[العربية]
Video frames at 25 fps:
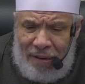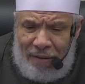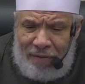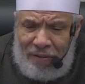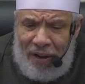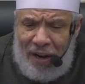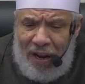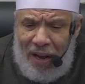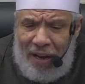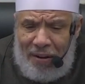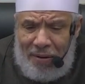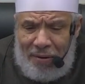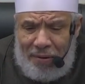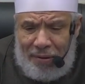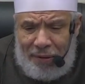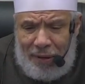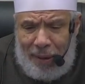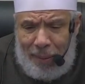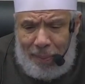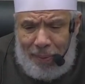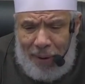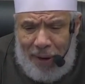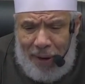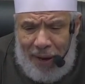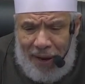فلا
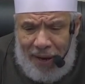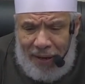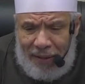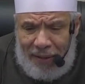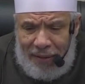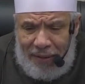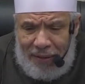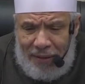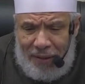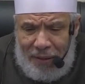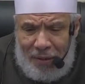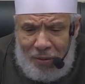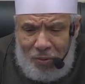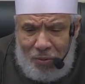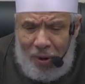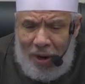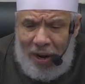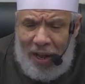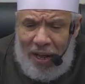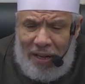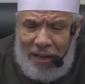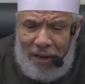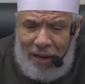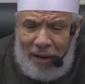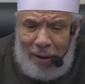يركبها
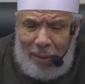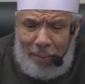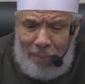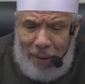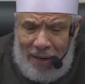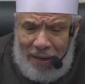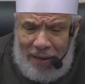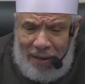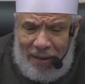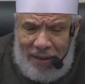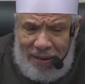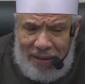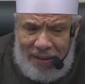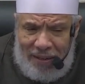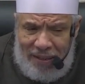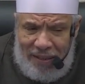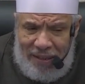ولا يقبل